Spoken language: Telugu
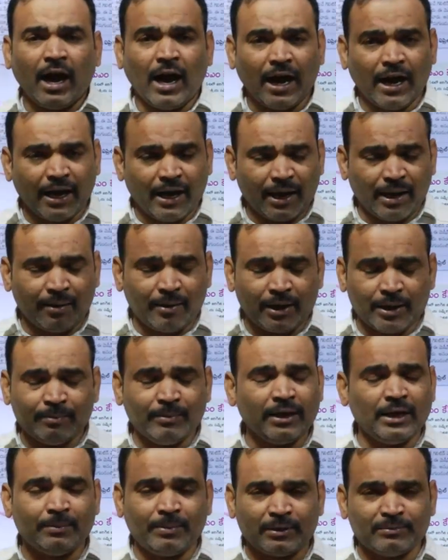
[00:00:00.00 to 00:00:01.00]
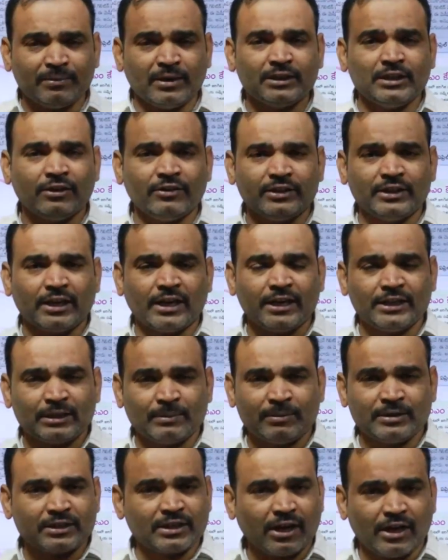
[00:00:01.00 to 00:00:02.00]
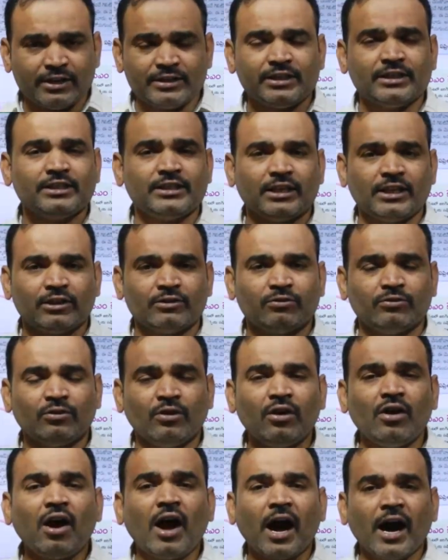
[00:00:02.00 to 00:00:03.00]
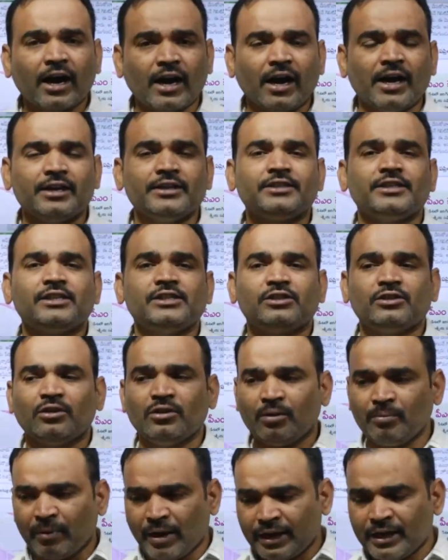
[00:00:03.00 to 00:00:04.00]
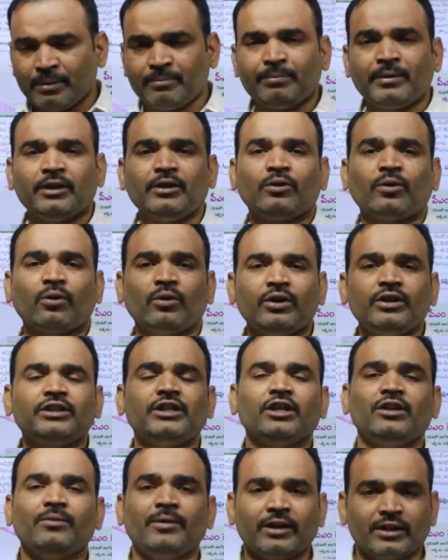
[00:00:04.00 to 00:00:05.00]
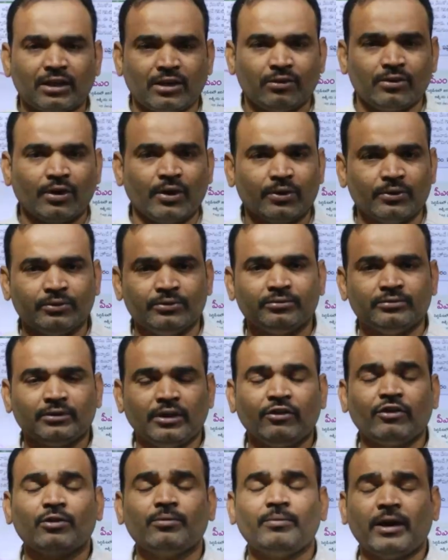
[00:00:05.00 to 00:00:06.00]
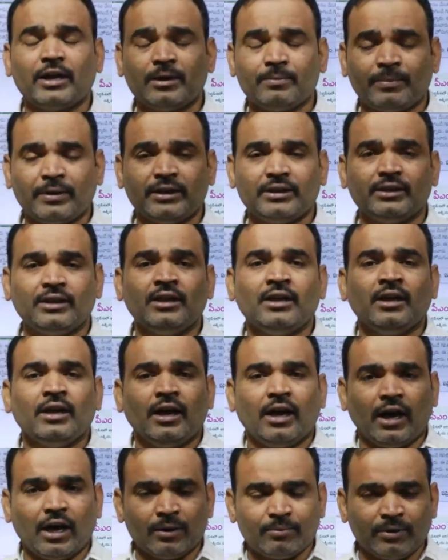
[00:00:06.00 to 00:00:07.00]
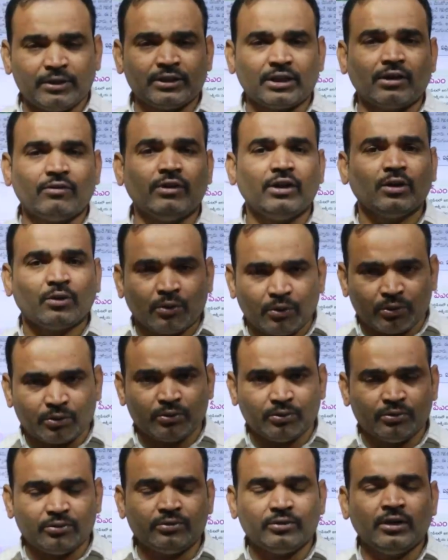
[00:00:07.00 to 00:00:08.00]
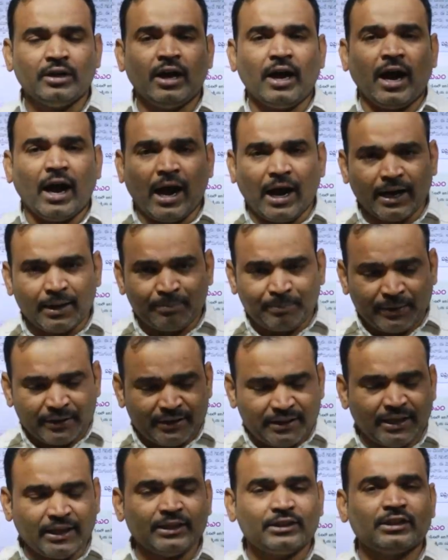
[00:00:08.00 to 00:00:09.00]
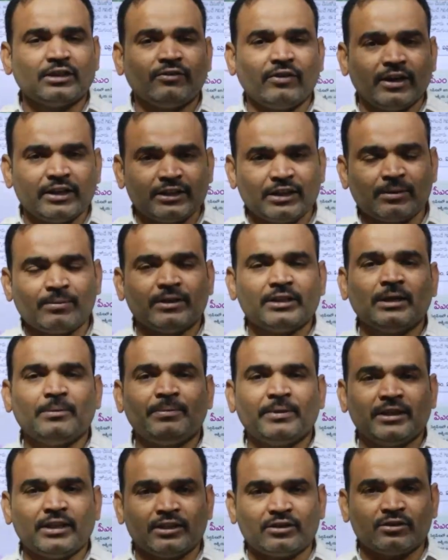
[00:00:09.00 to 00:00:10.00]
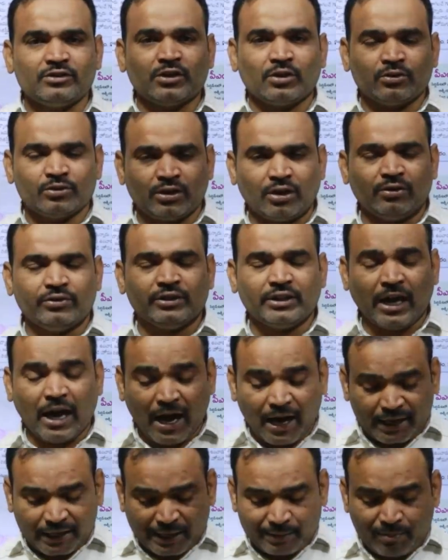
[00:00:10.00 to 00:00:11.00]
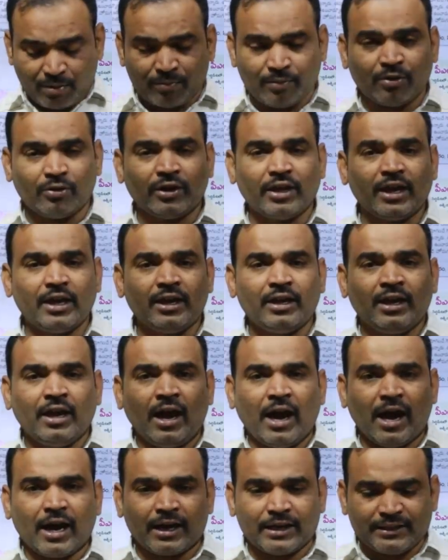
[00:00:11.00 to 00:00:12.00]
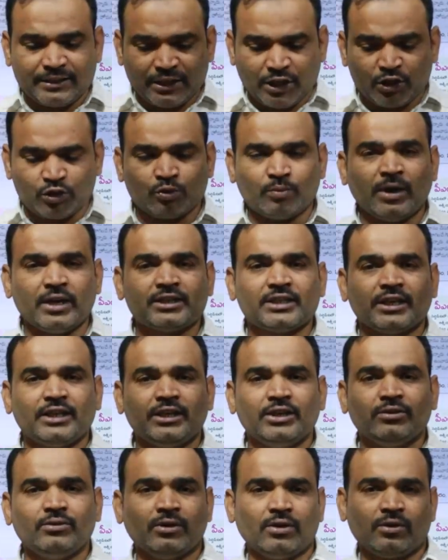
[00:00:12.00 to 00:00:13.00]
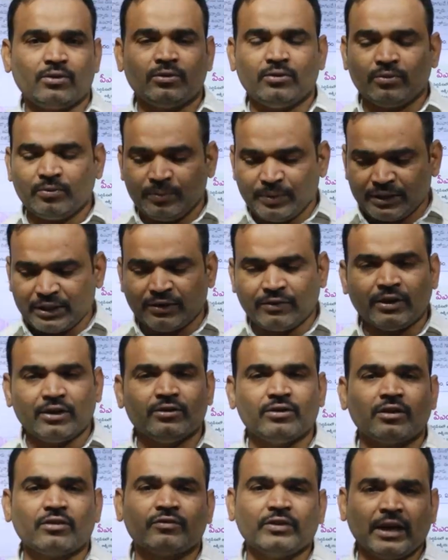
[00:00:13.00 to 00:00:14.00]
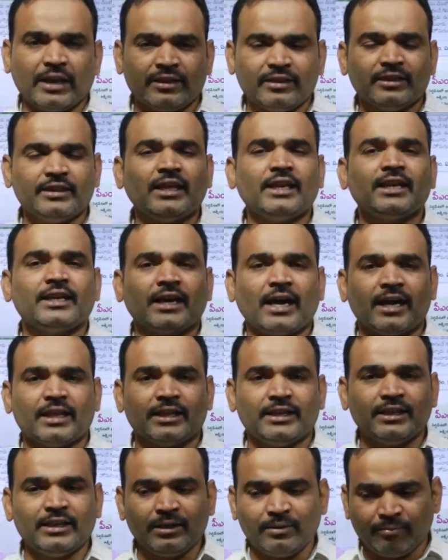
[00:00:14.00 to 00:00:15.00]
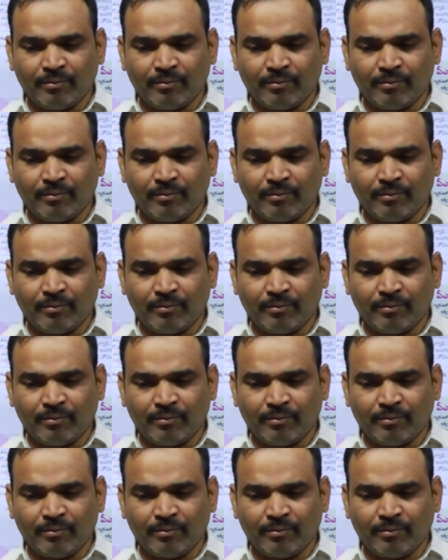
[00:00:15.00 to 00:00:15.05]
ఆ ఎమ్మెల్యే పద్మాదేవంత రెడ్డి సంబంధించిన కాన్స్టెన్స్ ఏదైతుందో ఆ కాన్స్టెన్సీలో మైనంపల్లి రోహిత్ తేలి పెడతా ఉన్నాడు ఎవరు మైనంపల్లి హనుమంతరావు వాళ్ళ కొడుకు ఆడ పెద్ద ఎత్తున వాళ్ళిద్దరి మధ్య పెద్ద ఎత్తున జరుగుతూ ఉంది ఆ క్రమంలోనే అక్కడ శేర్ సుభాష్ రెడ్డి ఉన్నారు మిగతా వాళ్ళు ఉన్నారు వీళ్ళందరినీ కాదని